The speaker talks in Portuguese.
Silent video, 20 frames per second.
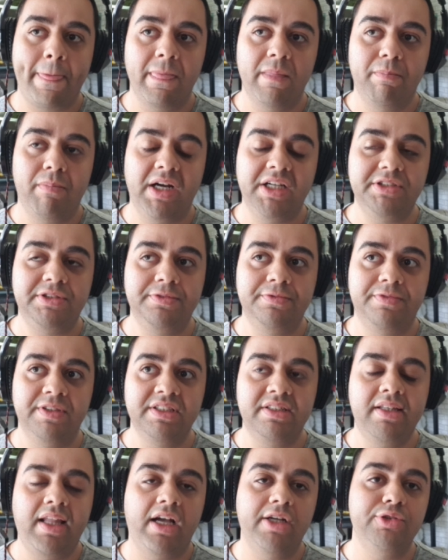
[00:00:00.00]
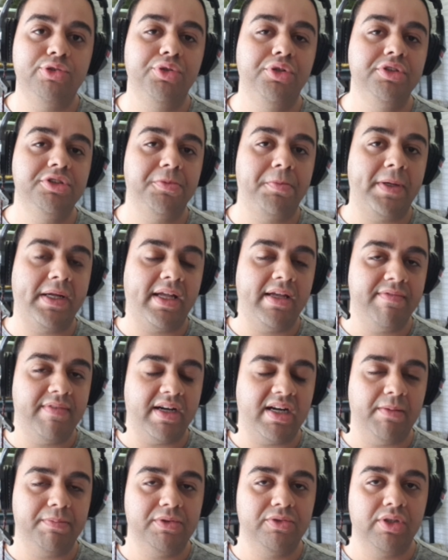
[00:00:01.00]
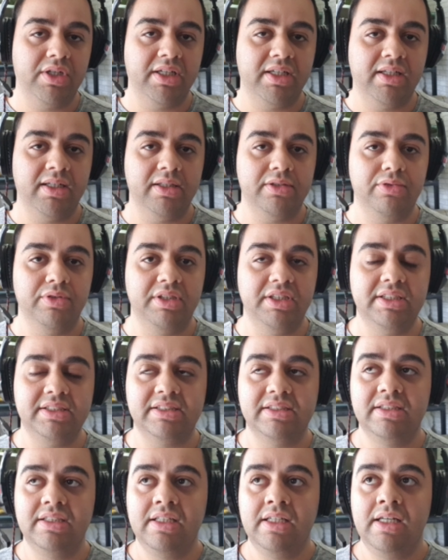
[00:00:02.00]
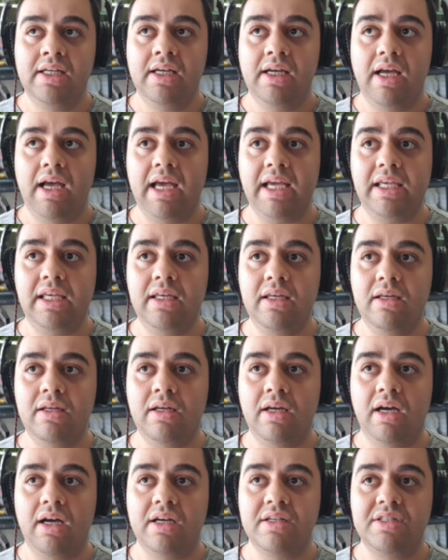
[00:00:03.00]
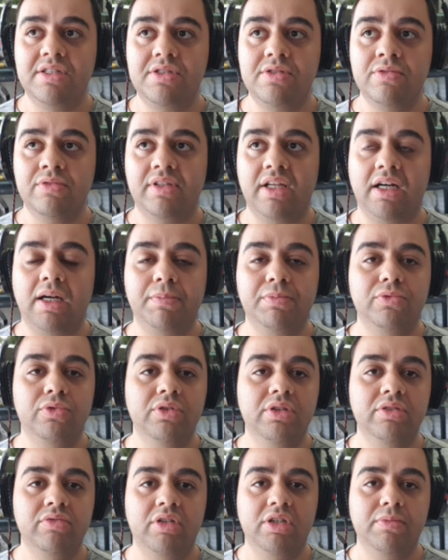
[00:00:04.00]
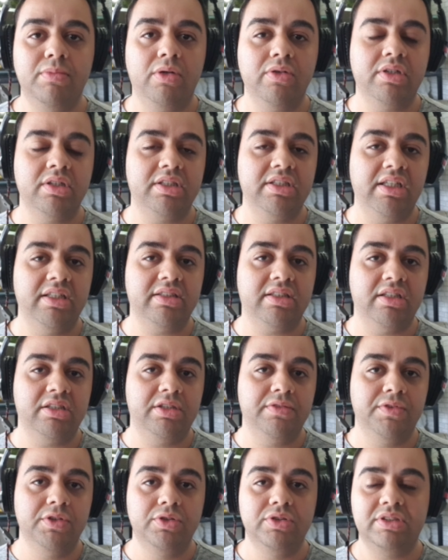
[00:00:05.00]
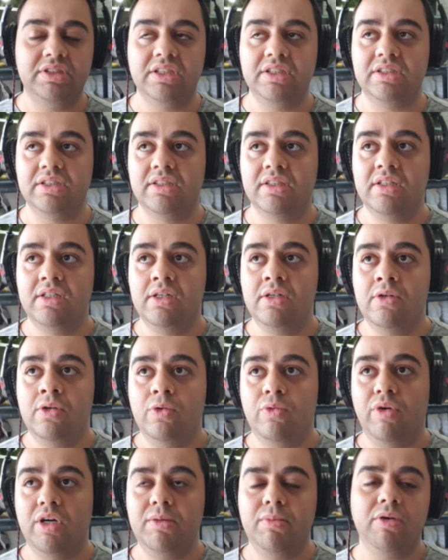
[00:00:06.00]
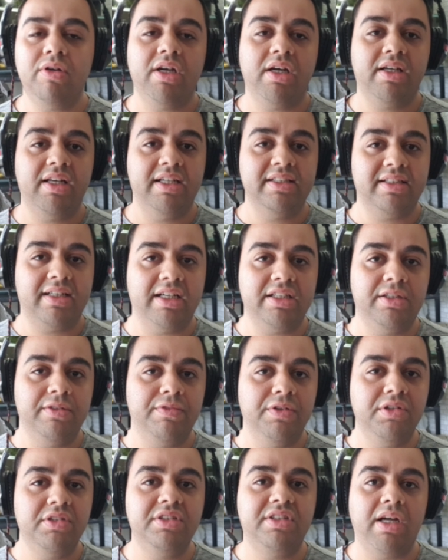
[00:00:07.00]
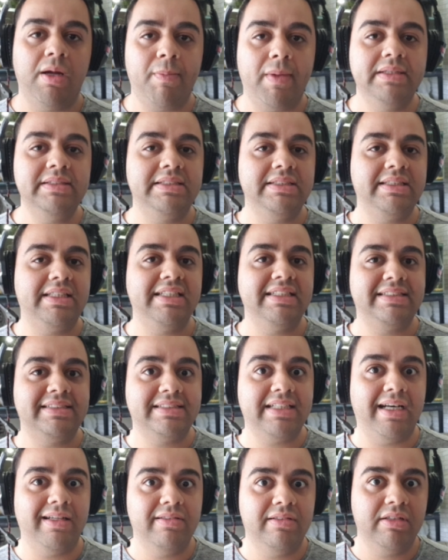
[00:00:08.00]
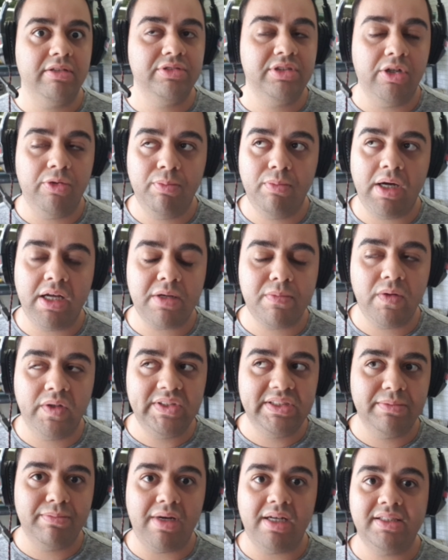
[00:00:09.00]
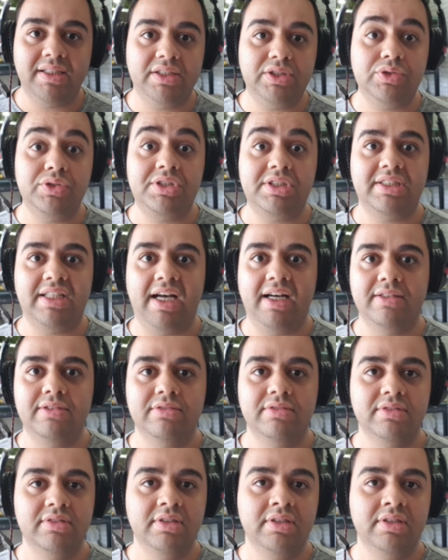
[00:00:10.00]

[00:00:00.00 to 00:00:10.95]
mais vantajoso para quem vai capturar na natureza é que a gente não está capturando um animal que é criado em cativeiro, ou seja, o animal que é criado em cativeiro ele já é mais estressado, né? já é um animal assim, mais assustado.